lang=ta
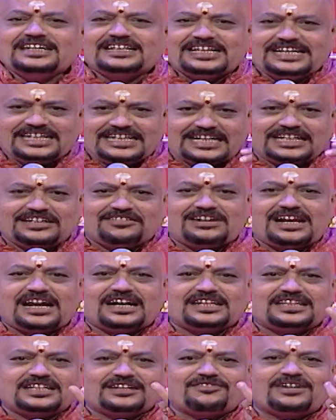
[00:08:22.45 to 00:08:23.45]
கிரிக்கெட்
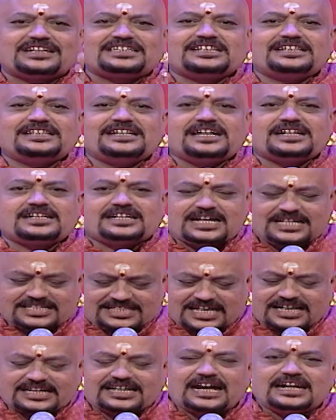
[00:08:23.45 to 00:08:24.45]
விளையாடுறதுக்கு வசதியாக இருக்காது
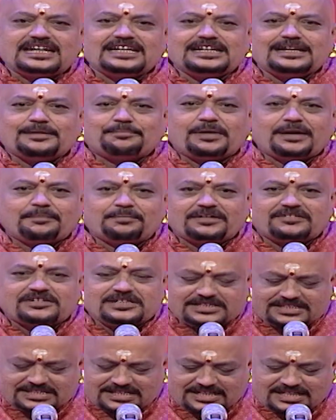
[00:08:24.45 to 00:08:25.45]
சார் கல்லில் பேப்பர்
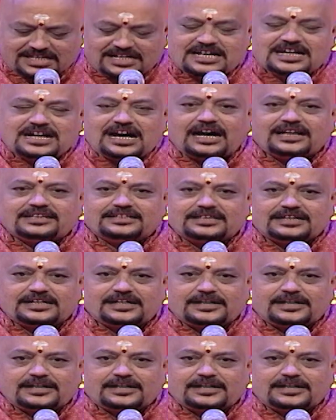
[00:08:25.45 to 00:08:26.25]
வச்சு அந்த